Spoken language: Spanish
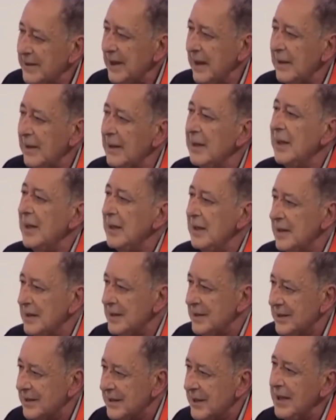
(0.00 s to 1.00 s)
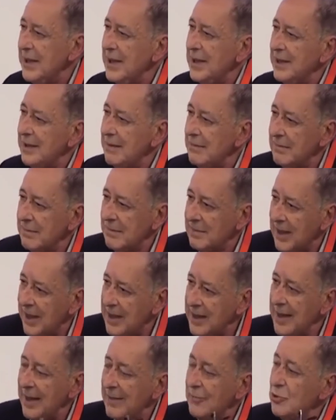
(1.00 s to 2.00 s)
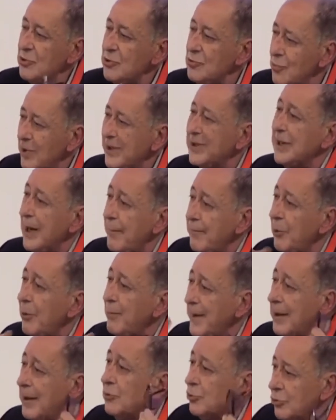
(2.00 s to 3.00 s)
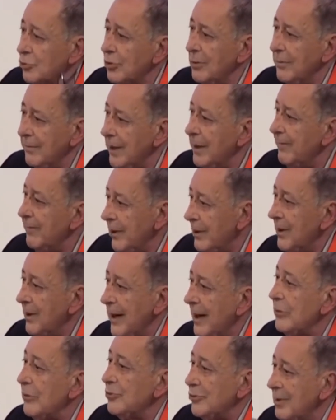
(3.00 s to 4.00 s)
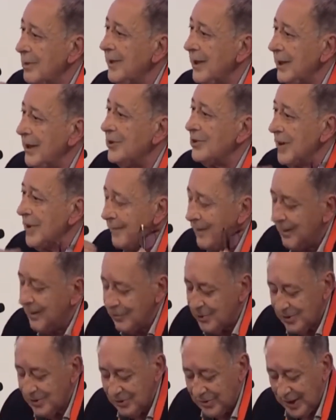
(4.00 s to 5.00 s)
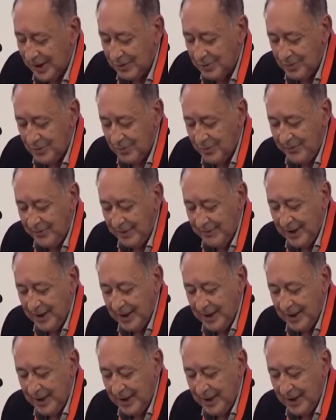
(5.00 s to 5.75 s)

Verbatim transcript: sí teníamos nuestra propia costumbre, pero era la costumbre que nos habíamos dotado como familia. ¿no?